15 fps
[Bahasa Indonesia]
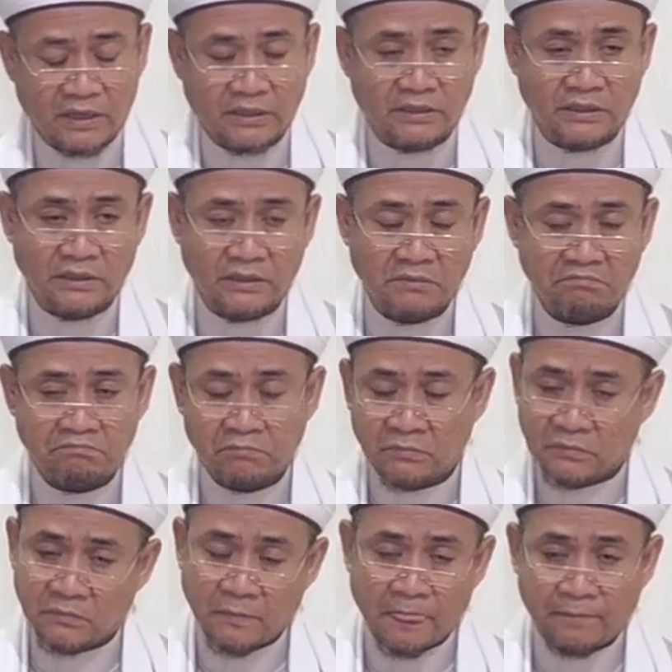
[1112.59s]
punya
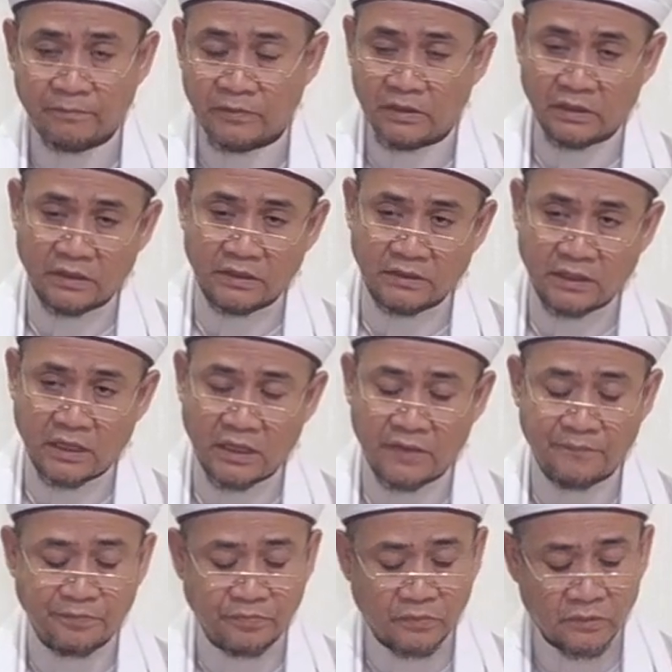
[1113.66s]
apa punya
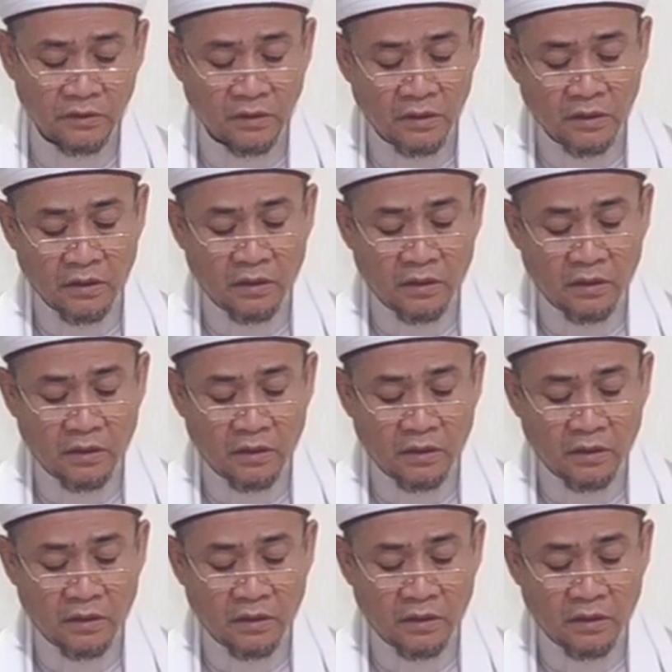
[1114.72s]
ketetapan, punya